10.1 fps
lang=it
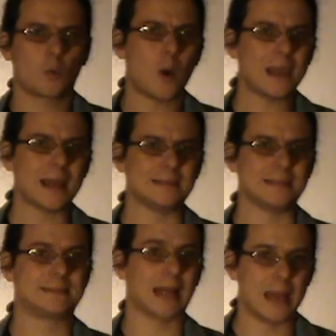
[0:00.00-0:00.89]
Quella
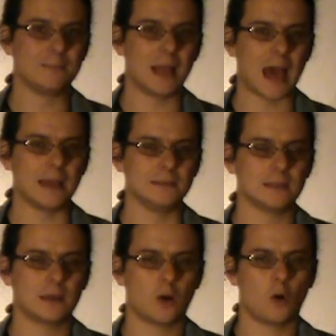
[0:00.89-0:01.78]
di
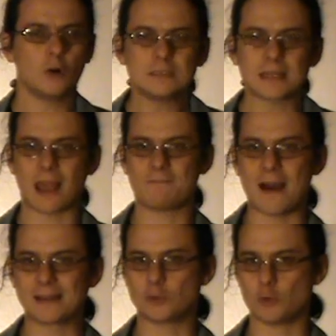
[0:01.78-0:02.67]
Timeline, oltre a
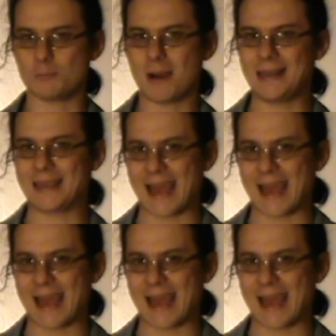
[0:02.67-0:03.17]
farti un male